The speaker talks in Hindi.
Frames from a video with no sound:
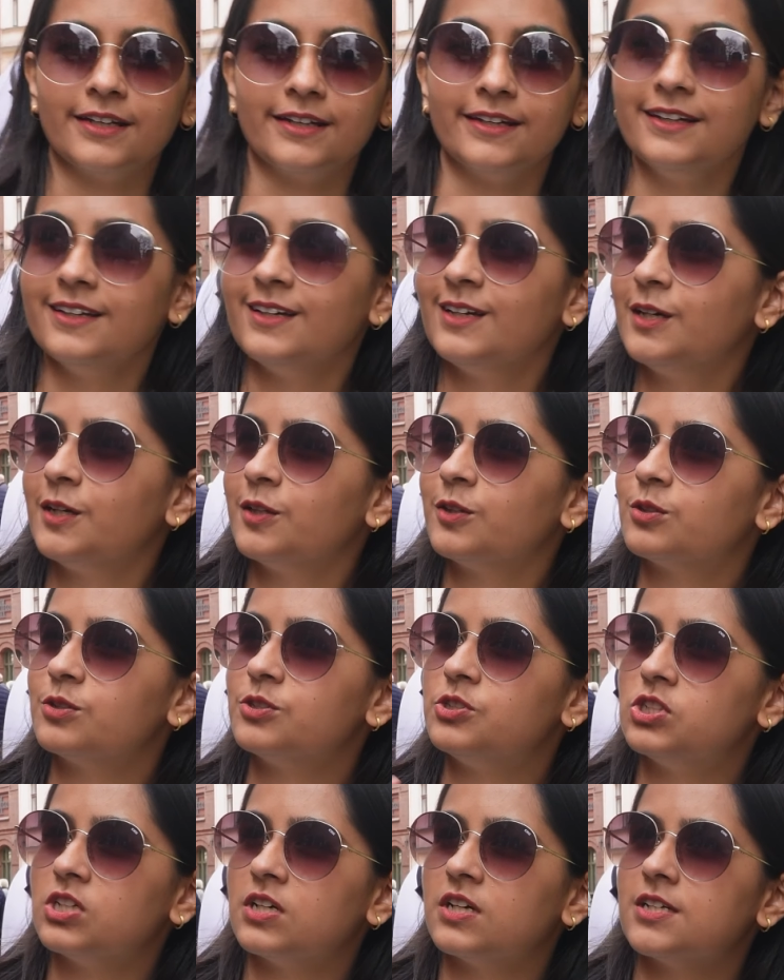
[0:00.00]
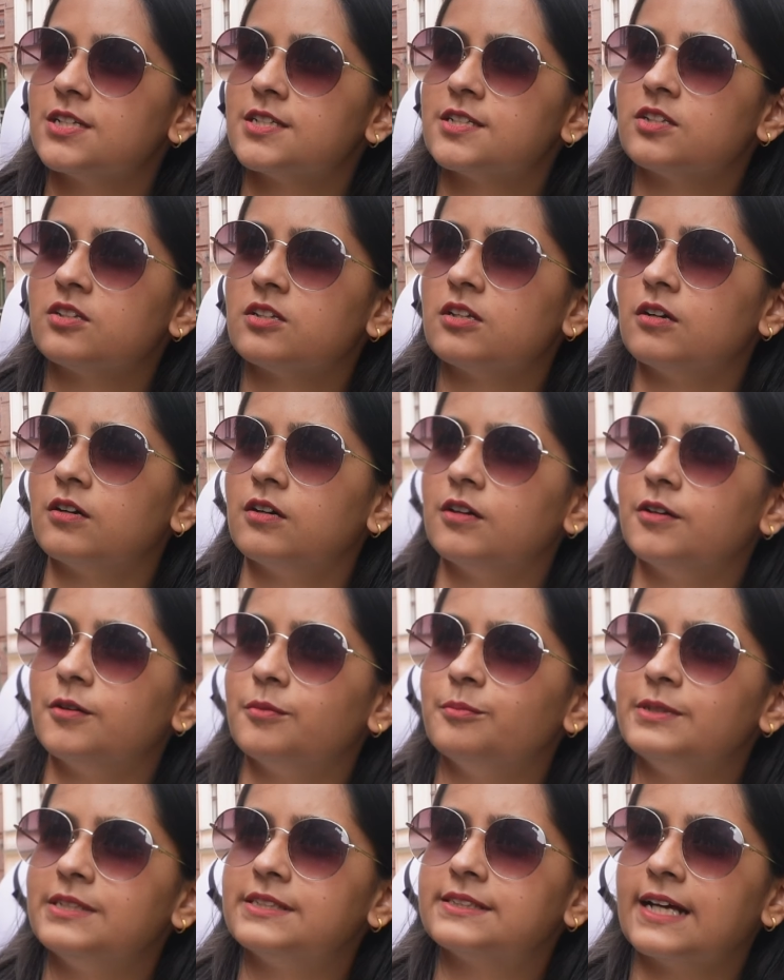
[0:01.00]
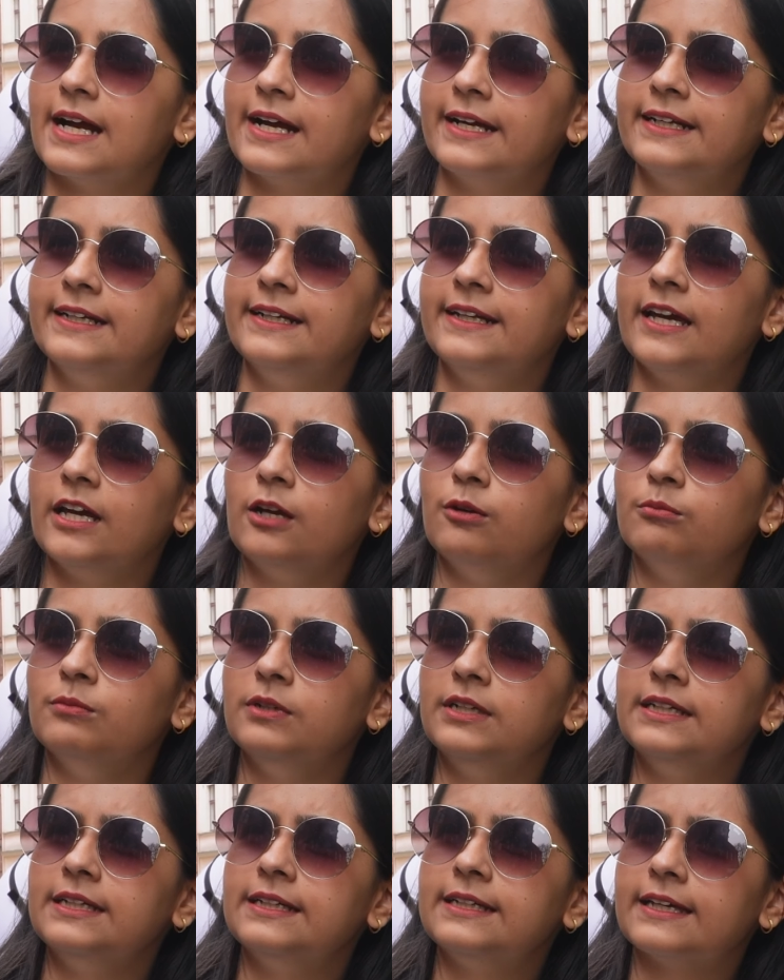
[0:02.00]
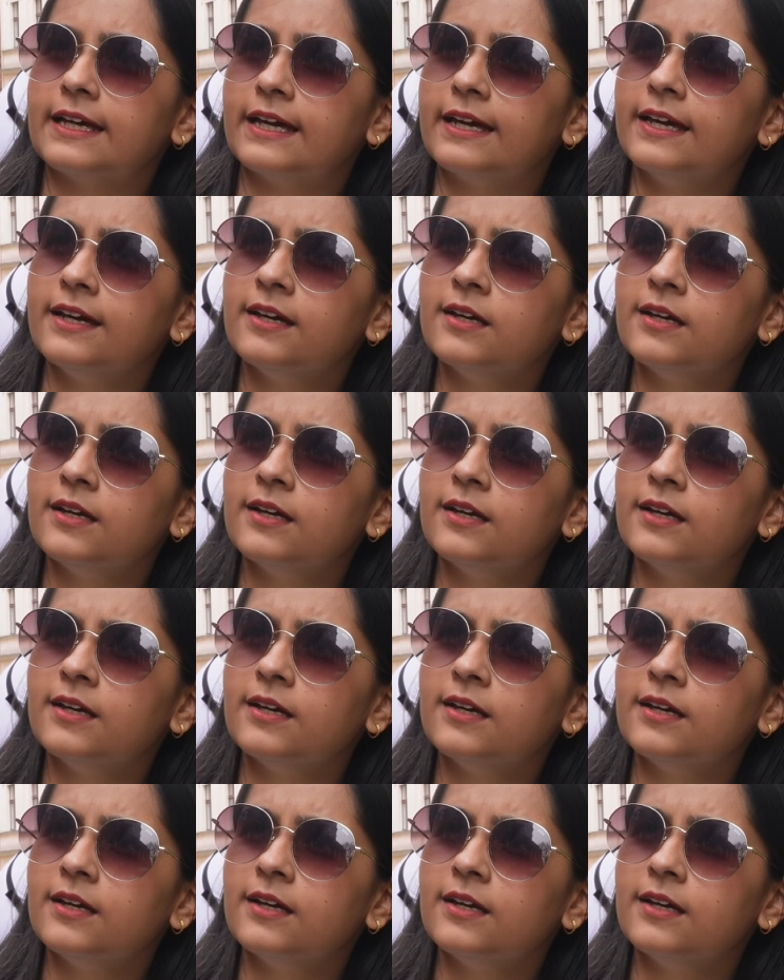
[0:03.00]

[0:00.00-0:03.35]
है तो जस्ट बिसाइड एमडी के